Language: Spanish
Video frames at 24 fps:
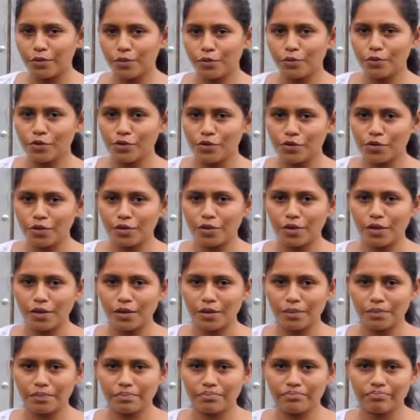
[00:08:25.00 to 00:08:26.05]
mucho
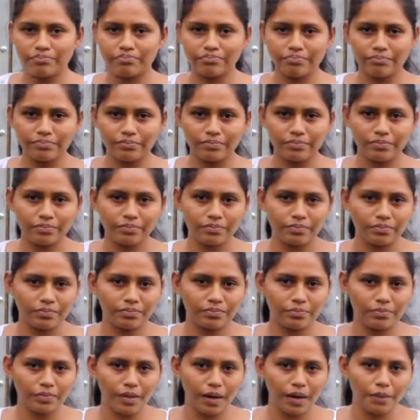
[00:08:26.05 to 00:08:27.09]
en,
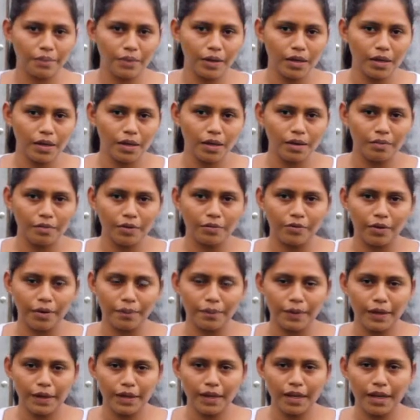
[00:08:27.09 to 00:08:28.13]
a mí, a mi
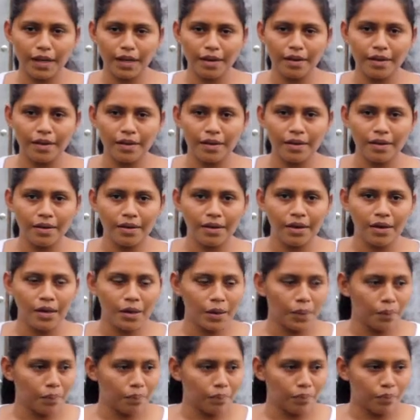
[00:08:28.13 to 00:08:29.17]
familia,
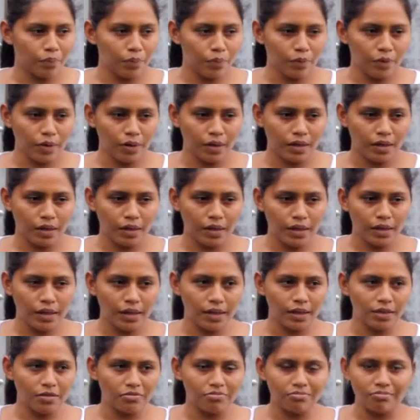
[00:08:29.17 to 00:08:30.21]

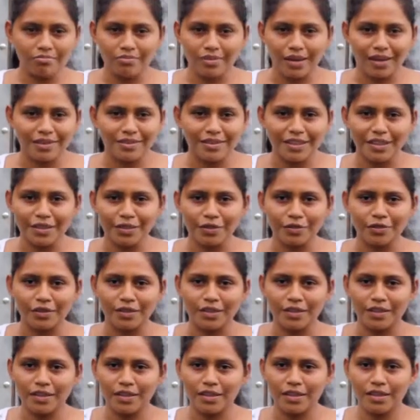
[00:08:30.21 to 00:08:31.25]
porque antes no
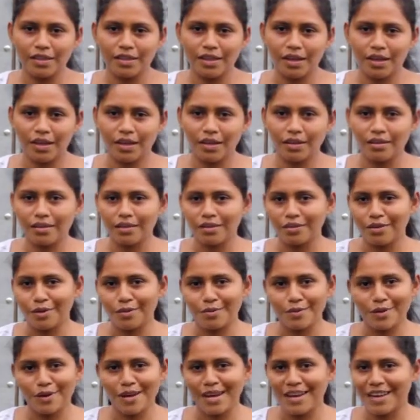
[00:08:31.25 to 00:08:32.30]
tenía,
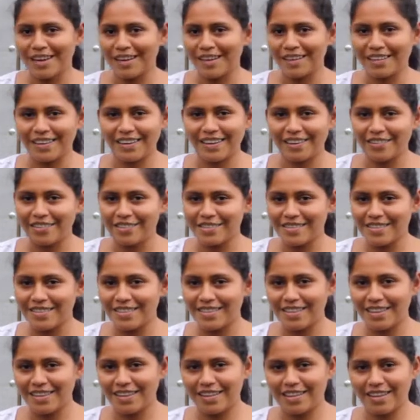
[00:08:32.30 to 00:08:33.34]
íbamos a la de la
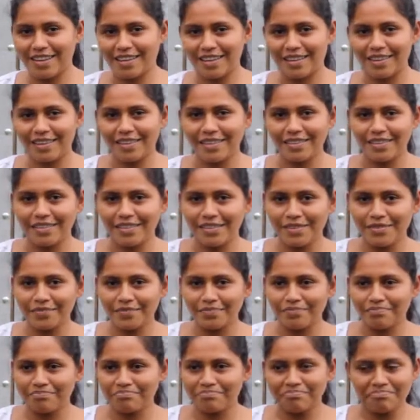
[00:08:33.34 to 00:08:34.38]
vecina
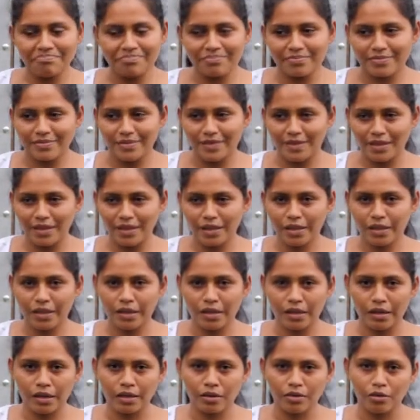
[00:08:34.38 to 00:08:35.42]
y
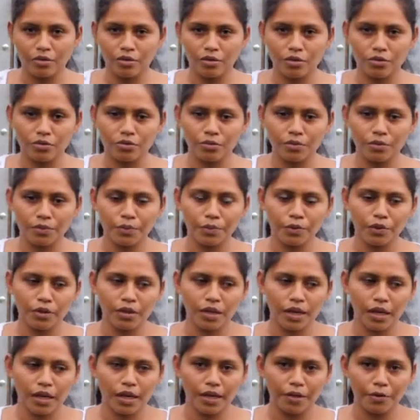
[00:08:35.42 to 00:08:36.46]
el costo es muy
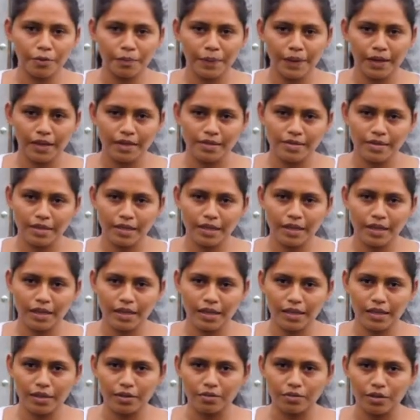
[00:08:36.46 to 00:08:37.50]
caro para
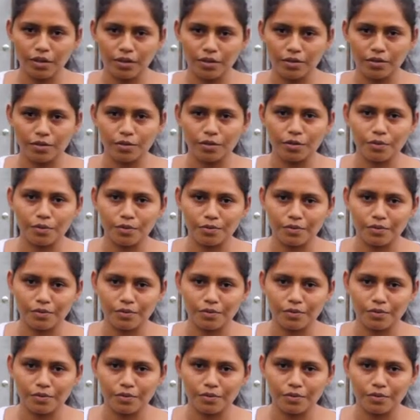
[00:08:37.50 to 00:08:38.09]
hacerla de nuestros